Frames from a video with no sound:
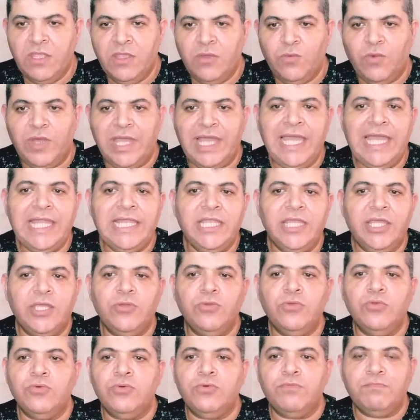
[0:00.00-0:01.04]
وقال
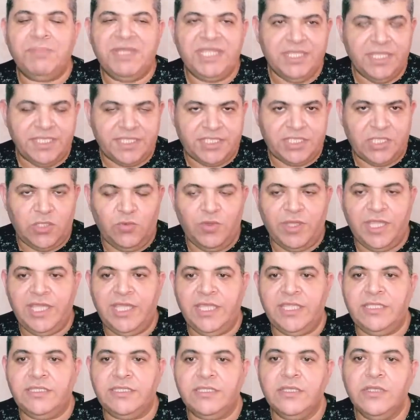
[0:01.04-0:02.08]
إنه بالنص
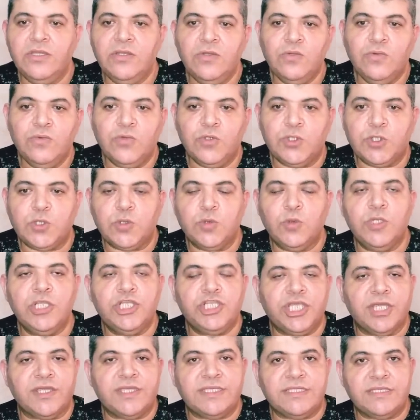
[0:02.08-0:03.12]
الواحد وصول
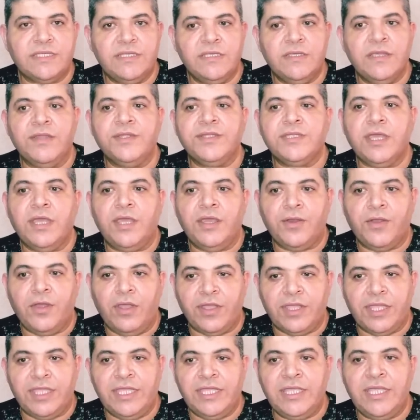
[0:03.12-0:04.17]
شخصيات
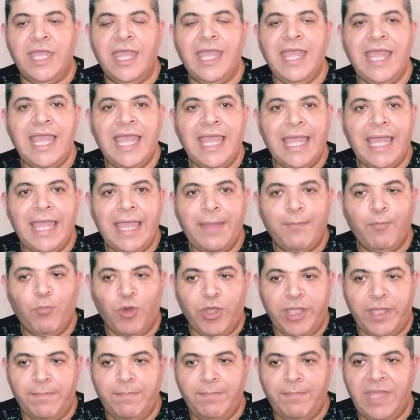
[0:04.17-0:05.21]
عراقية
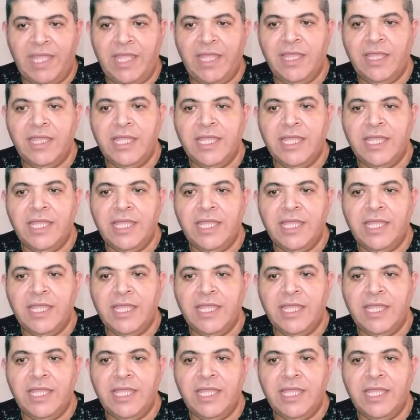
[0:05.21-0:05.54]
مهمة